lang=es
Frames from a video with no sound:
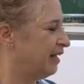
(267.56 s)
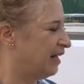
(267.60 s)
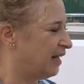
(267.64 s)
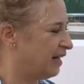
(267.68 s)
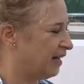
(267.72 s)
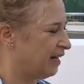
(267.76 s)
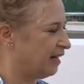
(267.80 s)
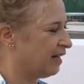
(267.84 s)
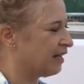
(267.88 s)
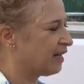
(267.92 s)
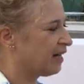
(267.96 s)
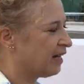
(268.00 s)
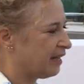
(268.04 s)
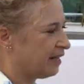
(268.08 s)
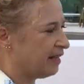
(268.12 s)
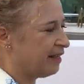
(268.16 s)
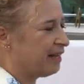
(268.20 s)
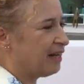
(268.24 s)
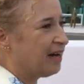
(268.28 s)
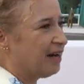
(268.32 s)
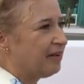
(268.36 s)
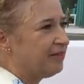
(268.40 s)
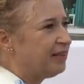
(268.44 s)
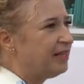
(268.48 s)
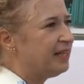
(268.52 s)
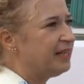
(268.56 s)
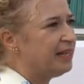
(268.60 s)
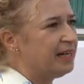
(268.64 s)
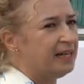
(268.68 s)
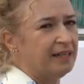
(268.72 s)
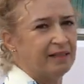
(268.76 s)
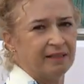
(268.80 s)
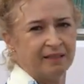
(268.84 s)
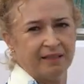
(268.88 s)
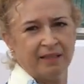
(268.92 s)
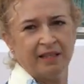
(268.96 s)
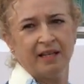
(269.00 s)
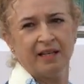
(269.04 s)
el proyecto de los dolores y
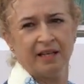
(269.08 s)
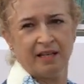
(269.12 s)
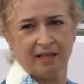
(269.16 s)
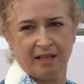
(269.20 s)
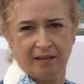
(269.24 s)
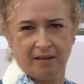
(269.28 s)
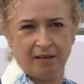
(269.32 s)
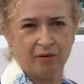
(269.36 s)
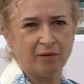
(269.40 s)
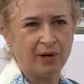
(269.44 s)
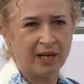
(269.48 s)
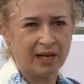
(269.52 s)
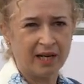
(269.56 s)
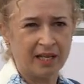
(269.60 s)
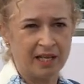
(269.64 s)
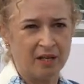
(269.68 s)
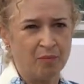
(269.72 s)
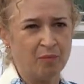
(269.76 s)
habrá un tercero, si